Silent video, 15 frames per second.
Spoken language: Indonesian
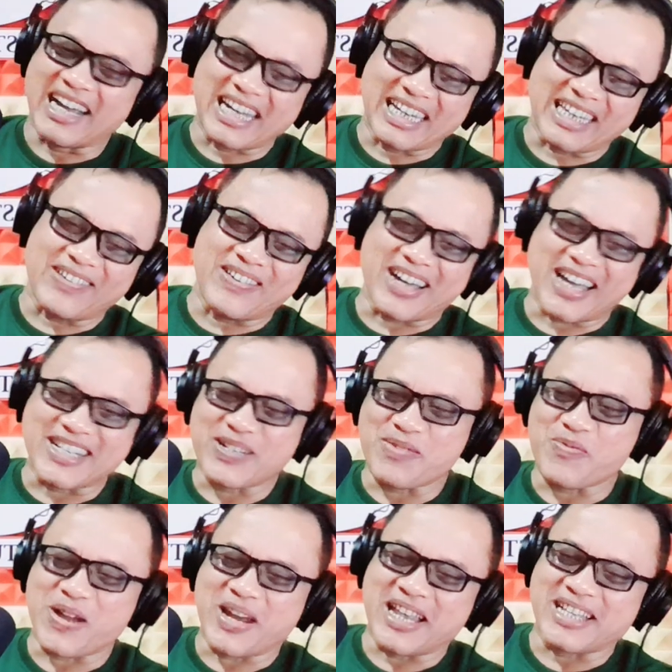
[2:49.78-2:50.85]
Oke terima kasih
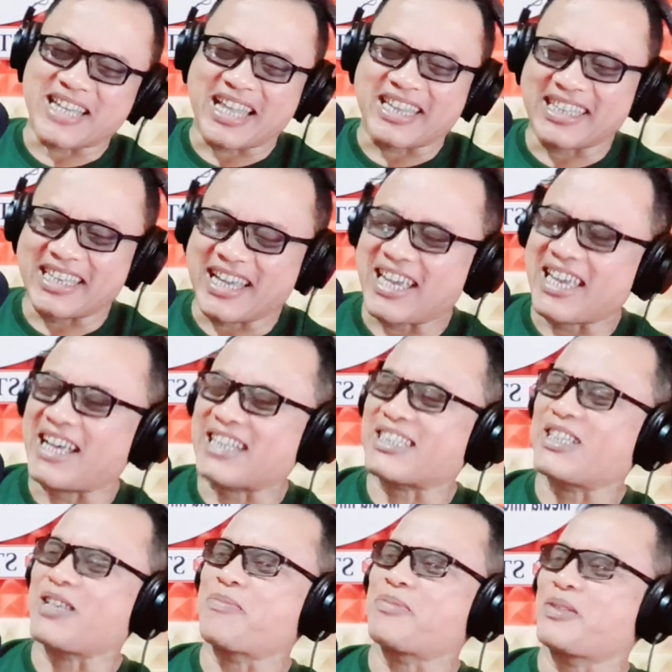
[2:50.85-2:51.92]
Bu nih Santi ya yang
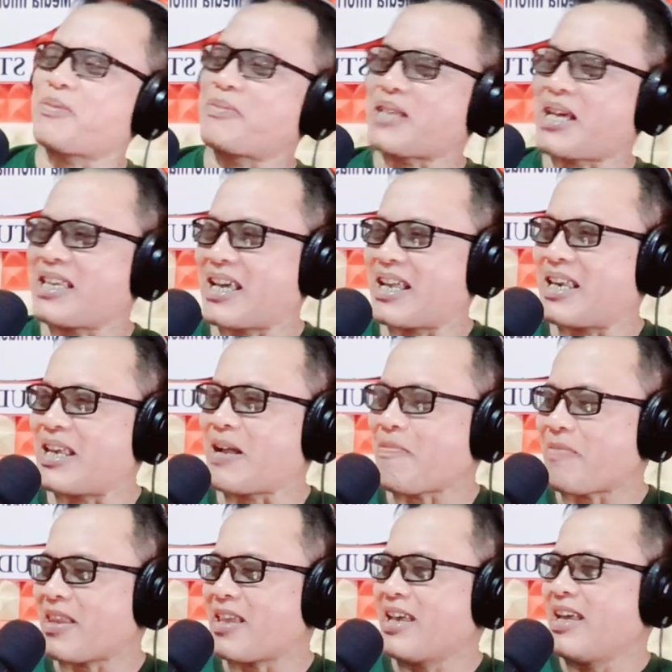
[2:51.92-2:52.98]
senyum-senyum saja nih ya.
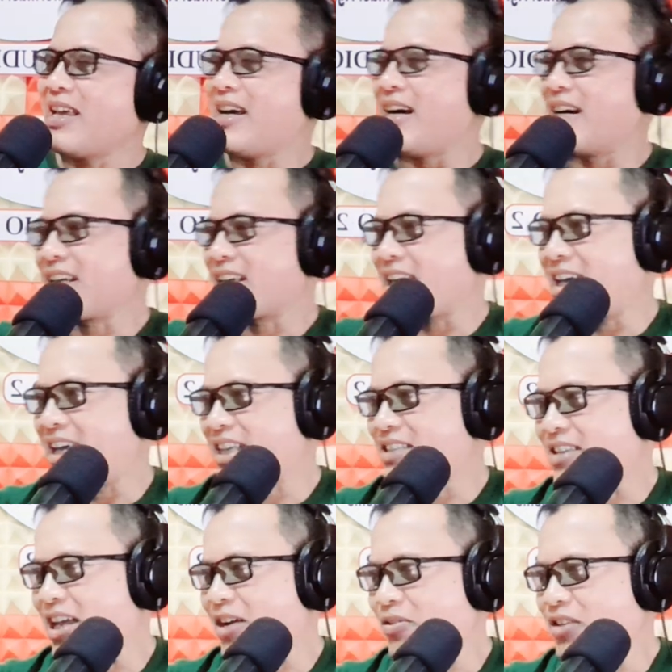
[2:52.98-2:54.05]
Oke
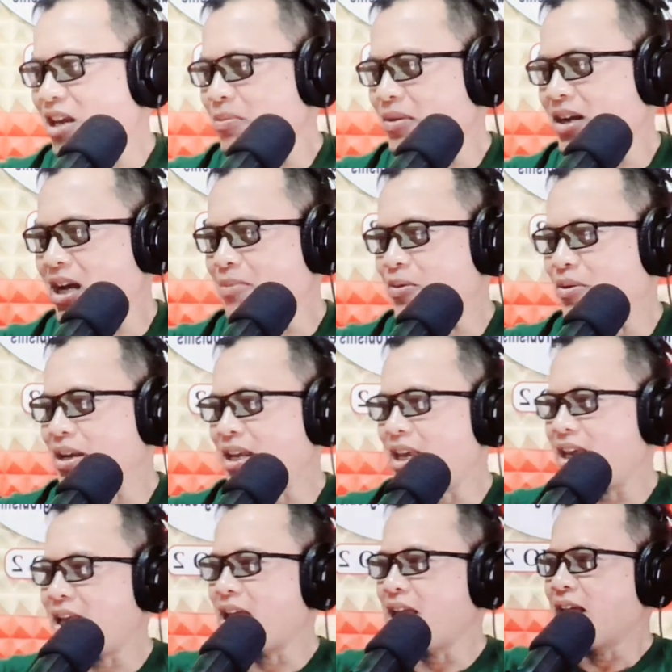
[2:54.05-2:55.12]
sudah ikutan bergabung
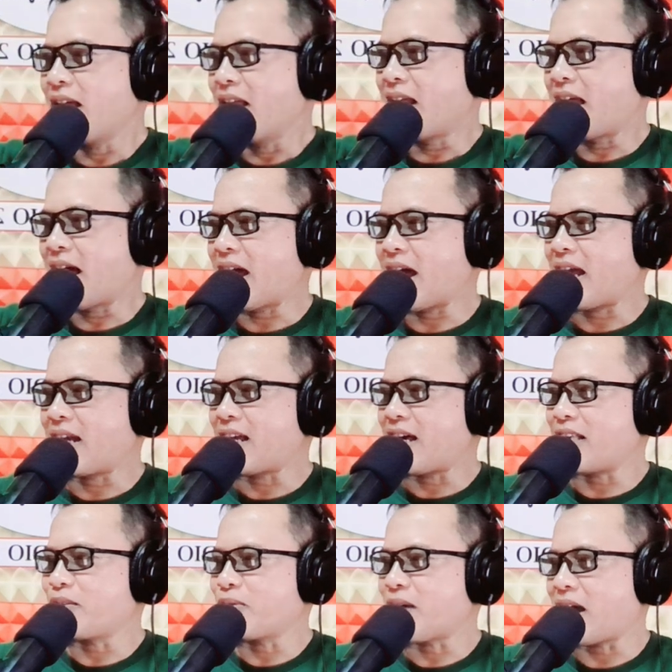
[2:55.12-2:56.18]
nih. Nah
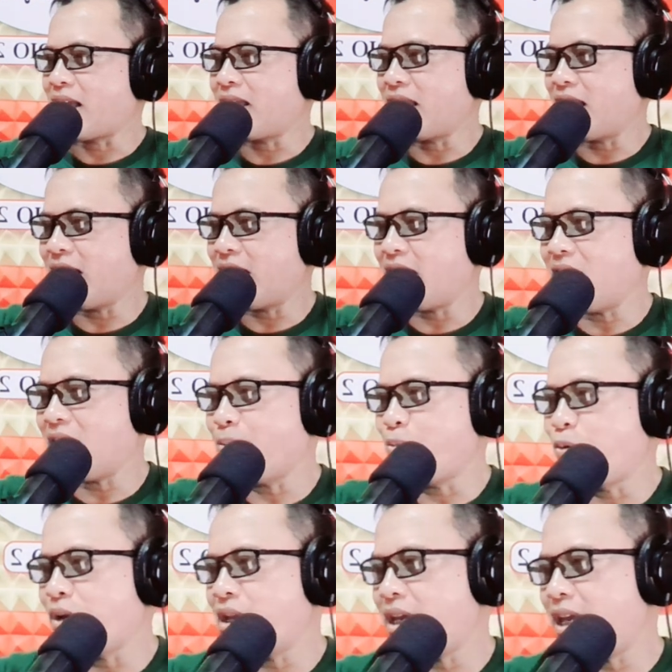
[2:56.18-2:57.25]
ada juga nih
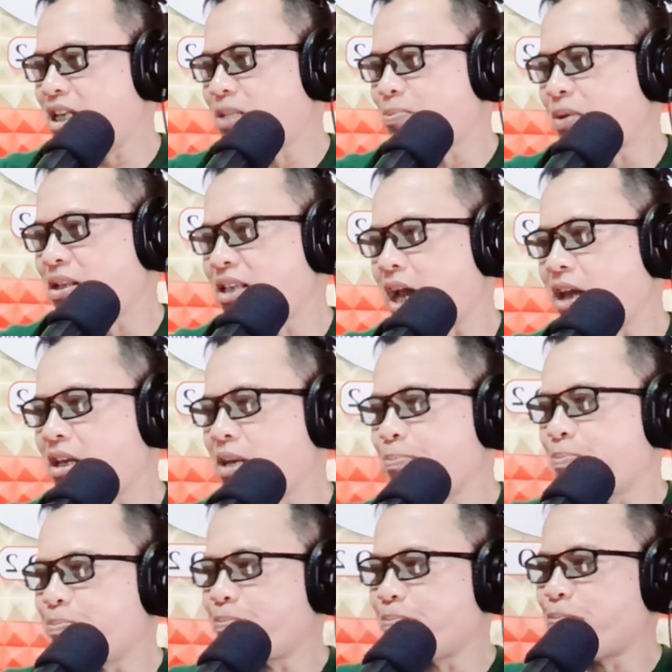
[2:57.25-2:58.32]
Ibu Iis penjahit
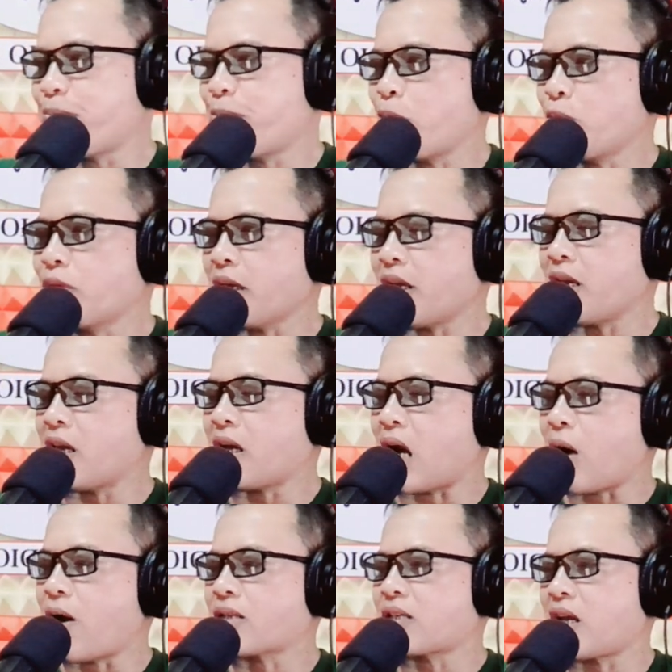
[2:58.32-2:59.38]
putri di
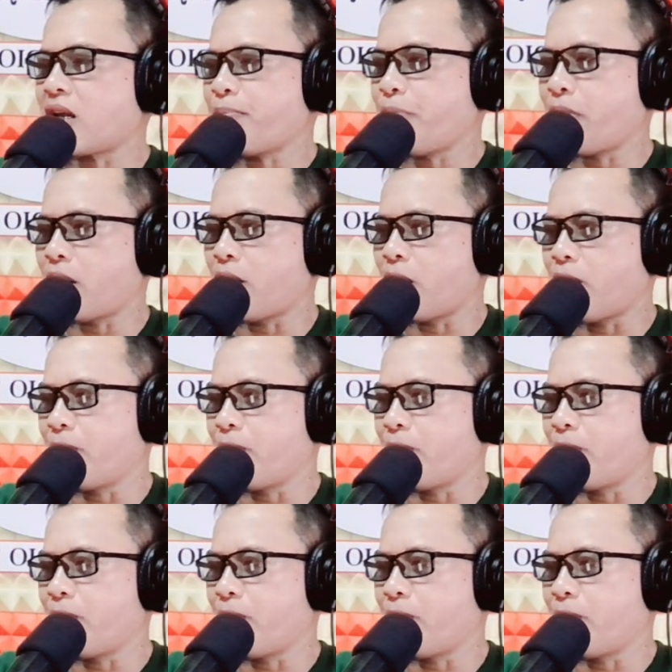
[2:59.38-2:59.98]
kawasan Pulau